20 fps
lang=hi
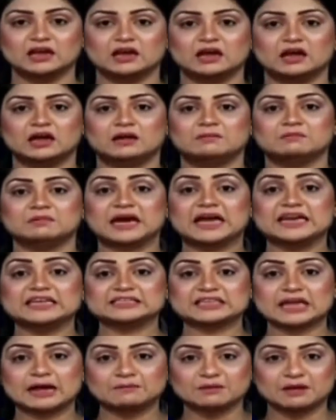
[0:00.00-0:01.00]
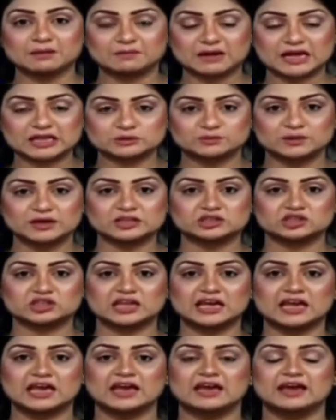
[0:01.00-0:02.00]
हम कारी साहब के पास भेजते
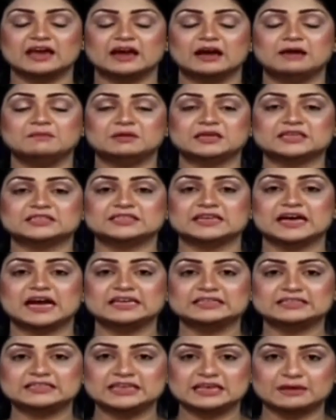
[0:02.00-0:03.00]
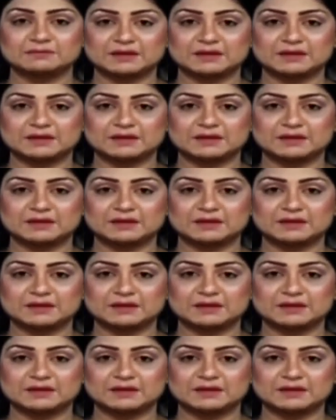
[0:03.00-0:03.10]
हैं हम किसी आंटी के